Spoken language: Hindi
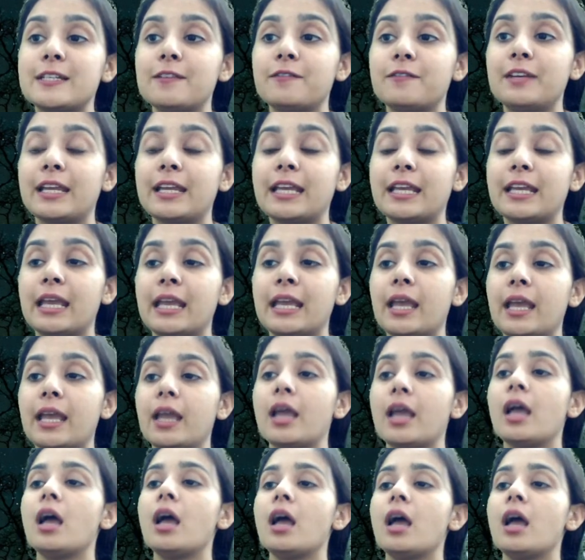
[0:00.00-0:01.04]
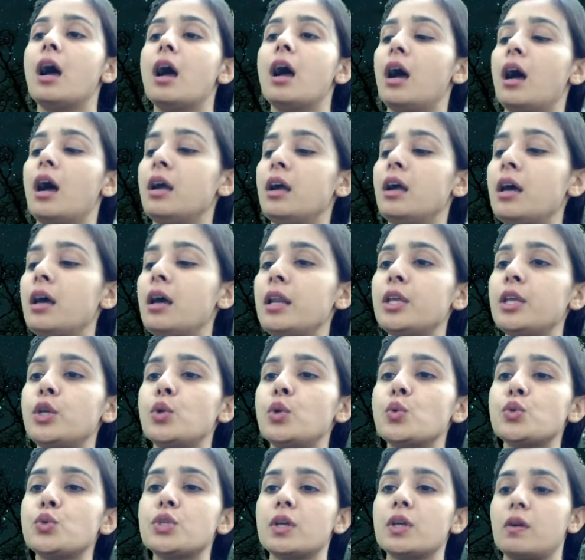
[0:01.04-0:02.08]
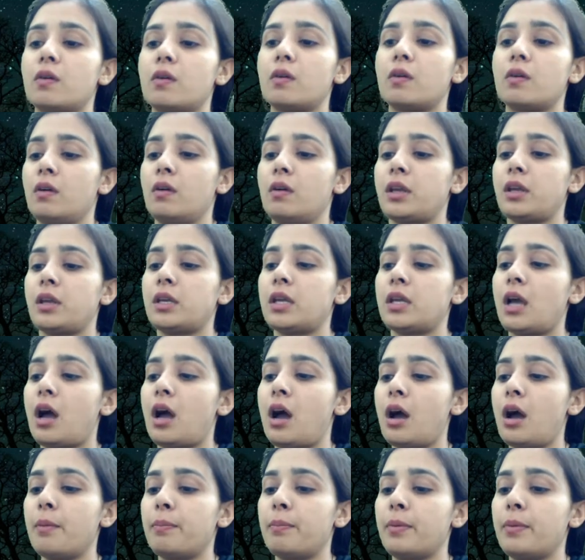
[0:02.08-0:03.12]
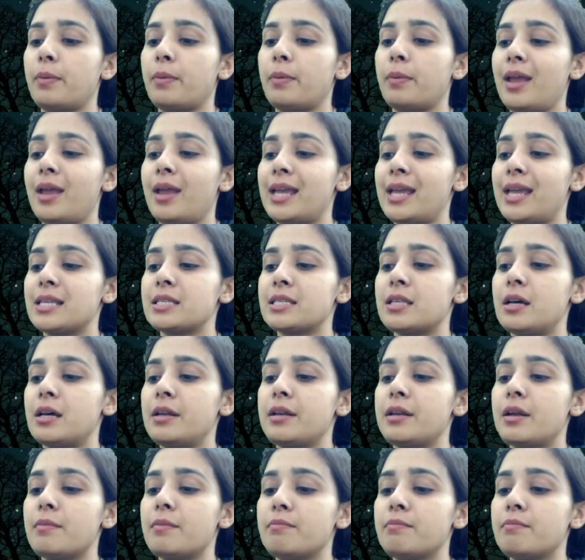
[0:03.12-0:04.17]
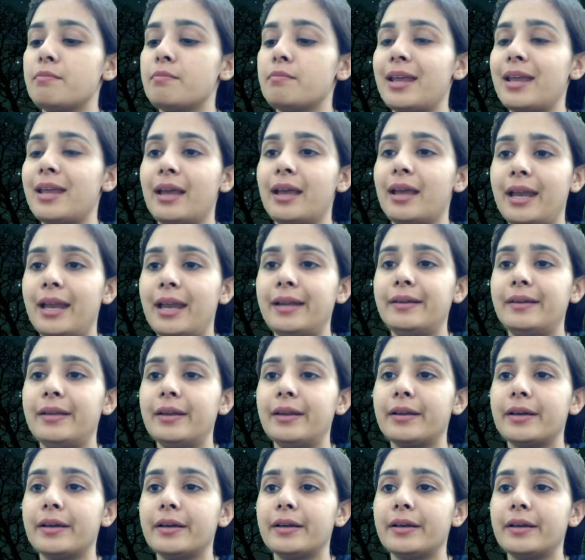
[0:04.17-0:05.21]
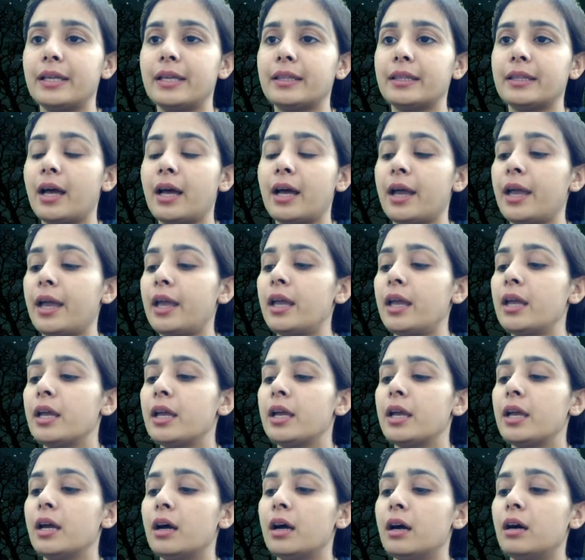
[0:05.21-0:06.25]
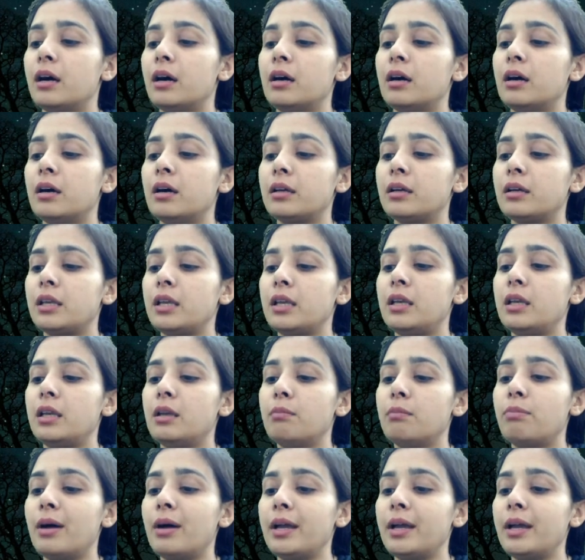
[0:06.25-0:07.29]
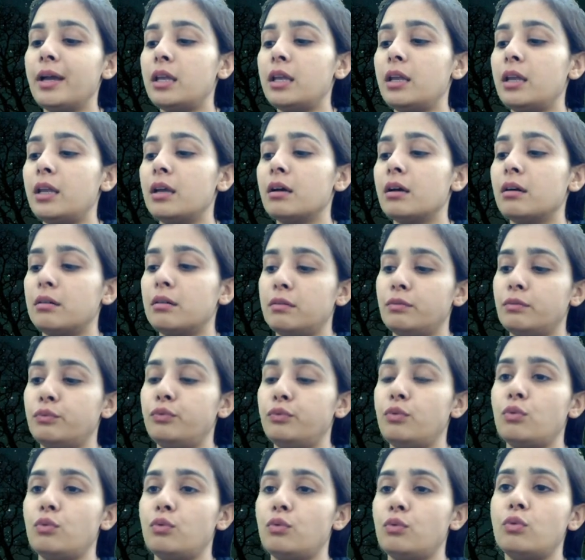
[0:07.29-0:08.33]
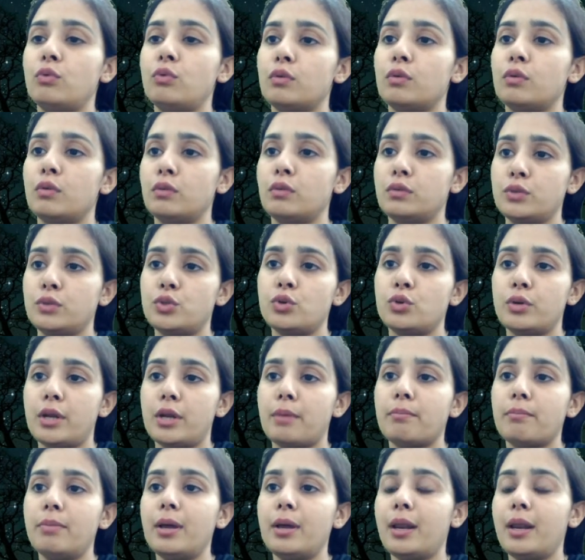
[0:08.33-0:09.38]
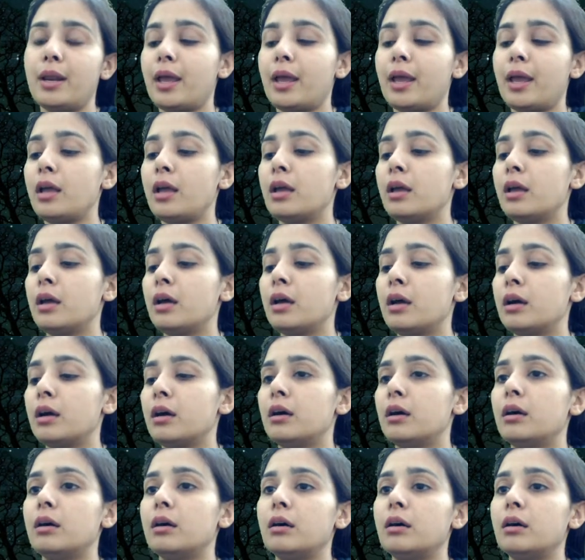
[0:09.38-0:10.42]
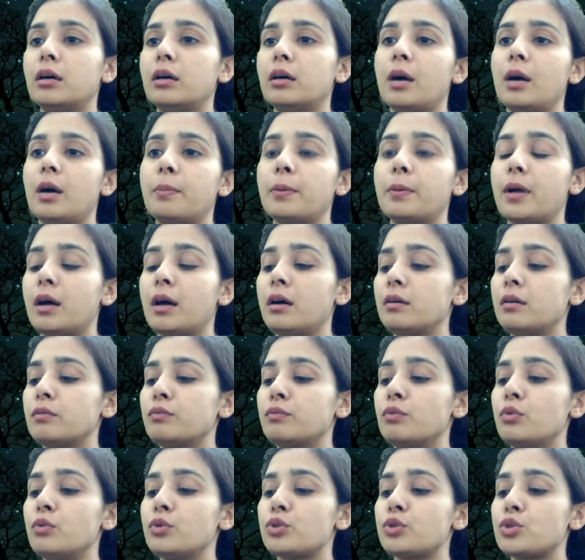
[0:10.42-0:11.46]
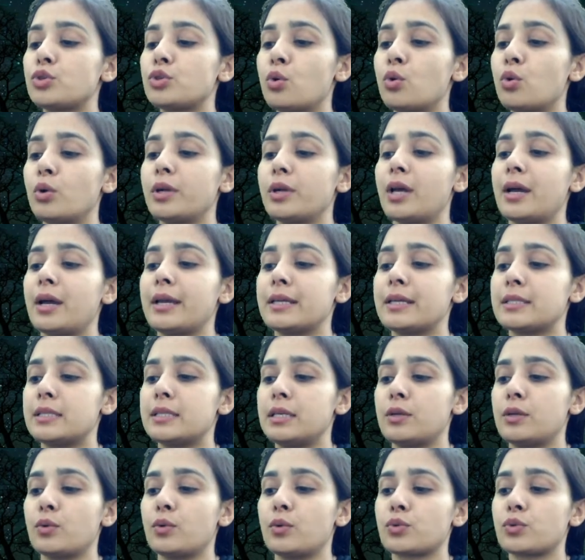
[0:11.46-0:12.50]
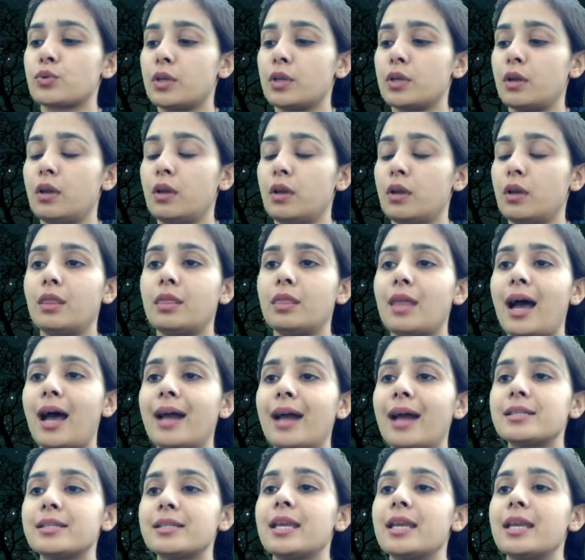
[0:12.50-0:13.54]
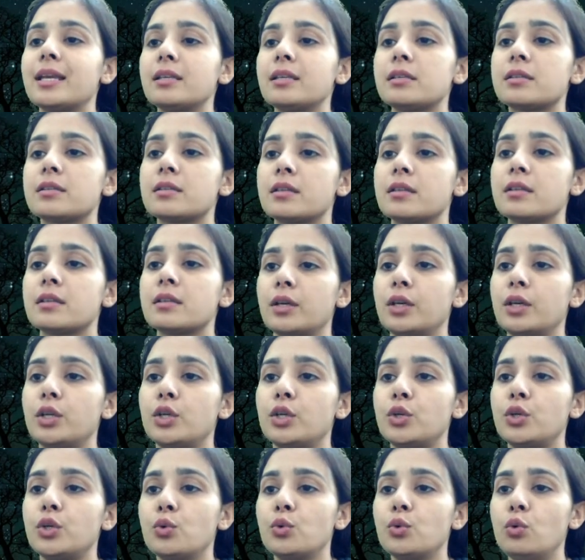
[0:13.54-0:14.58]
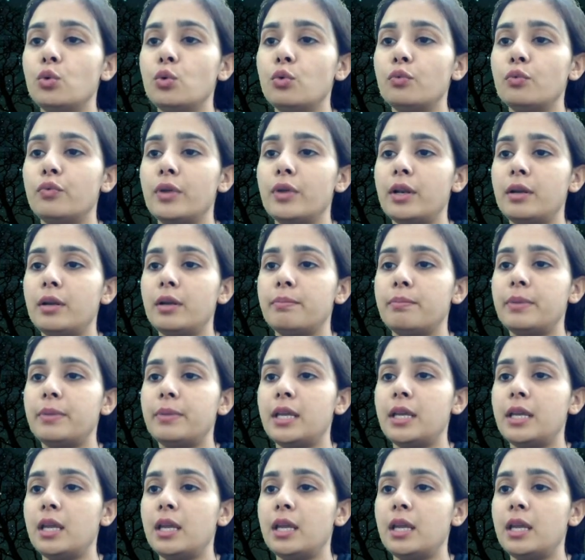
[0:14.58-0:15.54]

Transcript: लिखेंगे अगर यूज़र यहाँ पर ऐसा नंबर एंटर कर देता है आ, कि भाई वो जो नंबर है आ, आपका वो छोटा है ज़ीरो से इन दैट केस यू विल बी